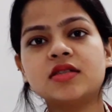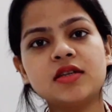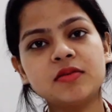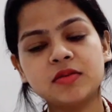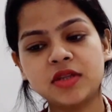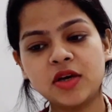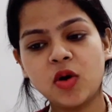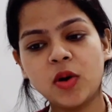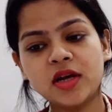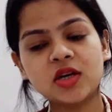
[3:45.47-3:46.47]
सर दे
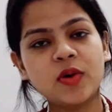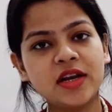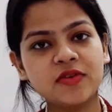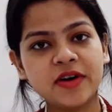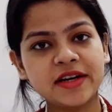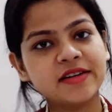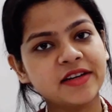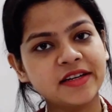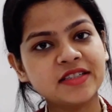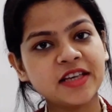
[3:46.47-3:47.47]
ऑल आर क्वालिफाइड
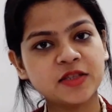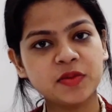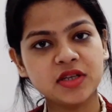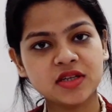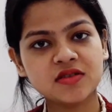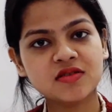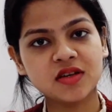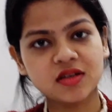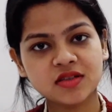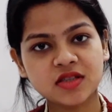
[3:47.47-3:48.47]
ट्रेनर्स एक्सपीरियंस
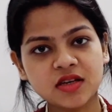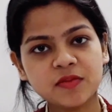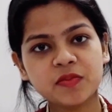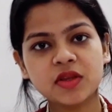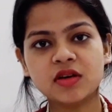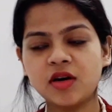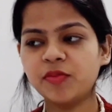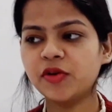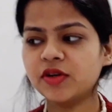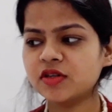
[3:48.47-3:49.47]
ट्रेनर्स हैं
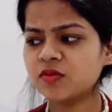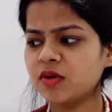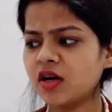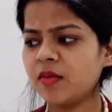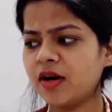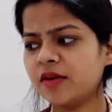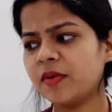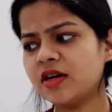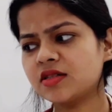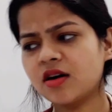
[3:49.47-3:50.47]
कंप्यूटर्स में हमारे
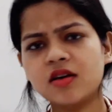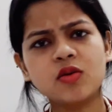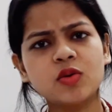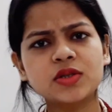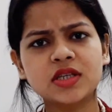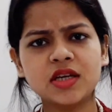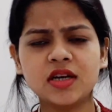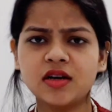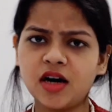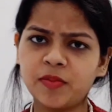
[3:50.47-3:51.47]
पास हर कोर्स के
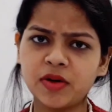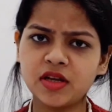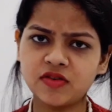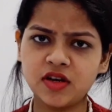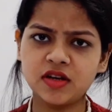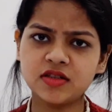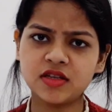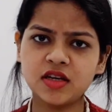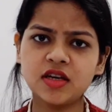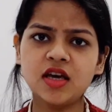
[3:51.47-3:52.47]
अपने
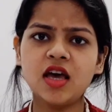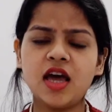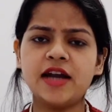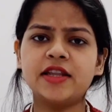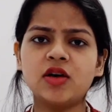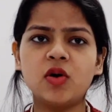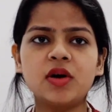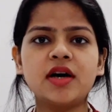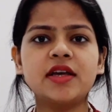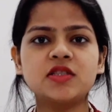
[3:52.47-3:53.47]
ट्रेनर्स हैं एंड दे
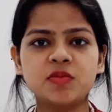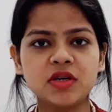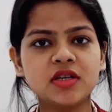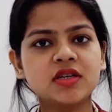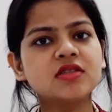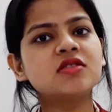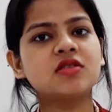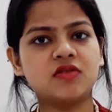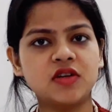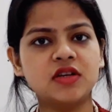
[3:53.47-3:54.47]
ऑल आर
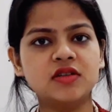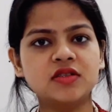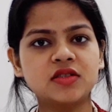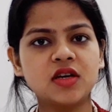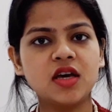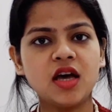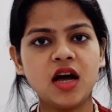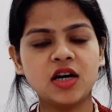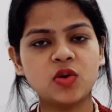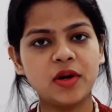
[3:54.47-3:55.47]
एक्सपीरियंस ट्रेनर्स
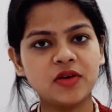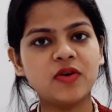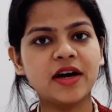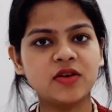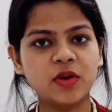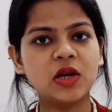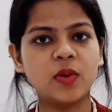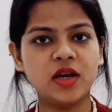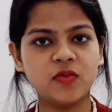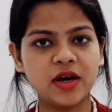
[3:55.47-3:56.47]
अनक्वालिफाइड वेल
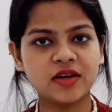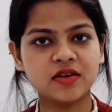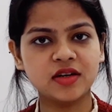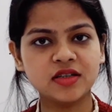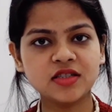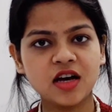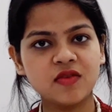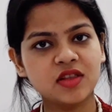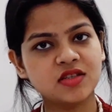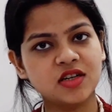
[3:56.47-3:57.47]
क्वालिफाइड ट्रेनर्स
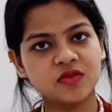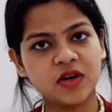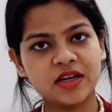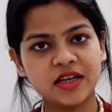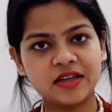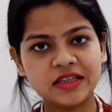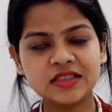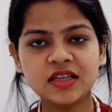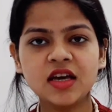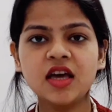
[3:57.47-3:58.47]
हैविंग सर्टिफाइड
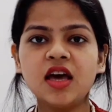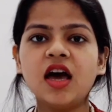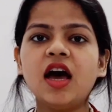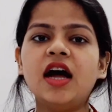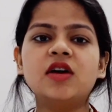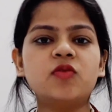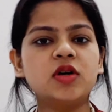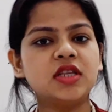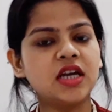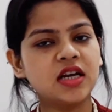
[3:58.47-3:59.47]
डिग्रीज एंड
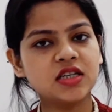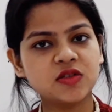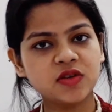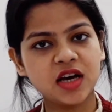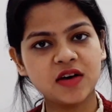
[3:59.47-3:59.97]
फॉर द इंग्लिश वी